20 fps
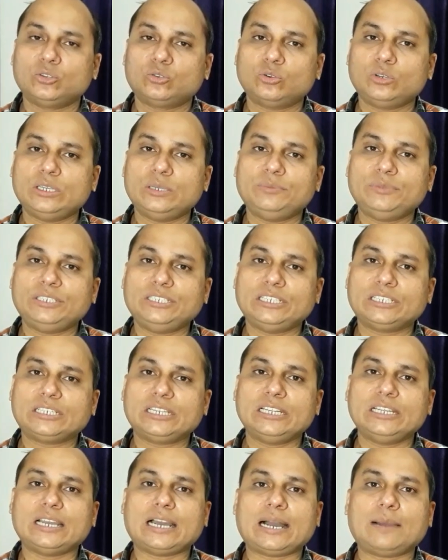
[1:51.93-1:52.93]
तो
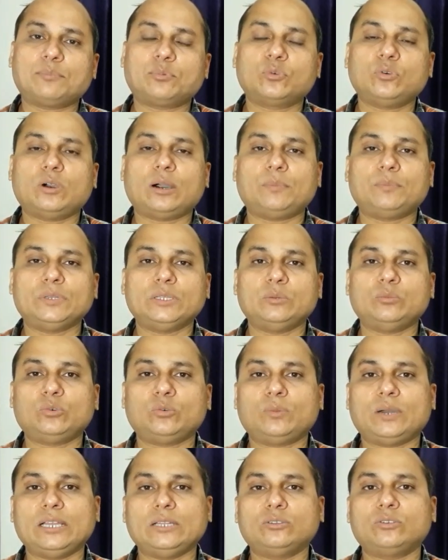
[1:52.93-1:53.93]
इमीडिएटली आपको अपने
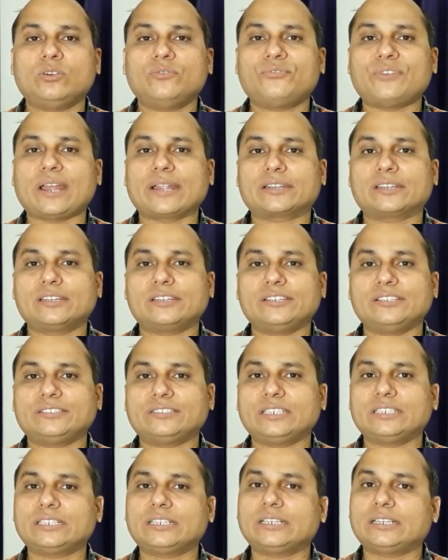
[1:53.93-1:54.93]
मोबाइल को फैक्ट्री
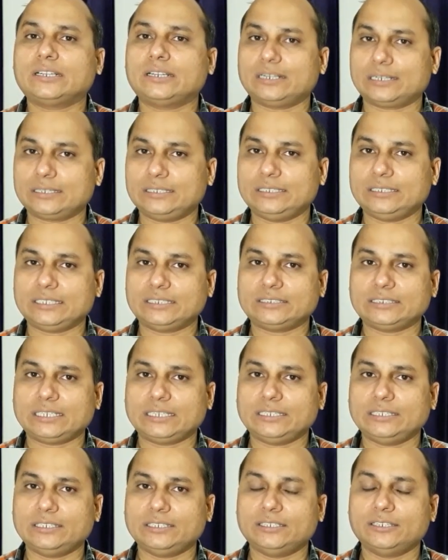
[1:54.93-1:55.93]
रिसेट कर देना
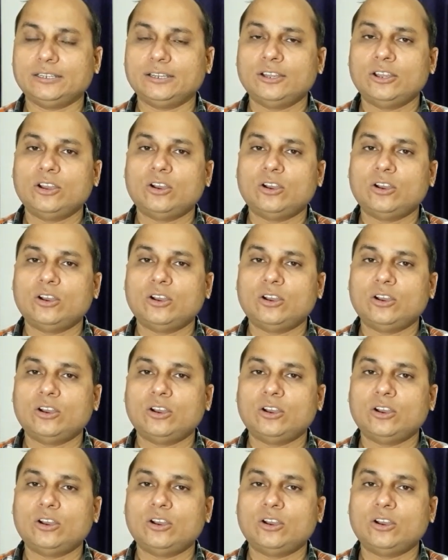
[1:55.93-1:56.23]
चाहिए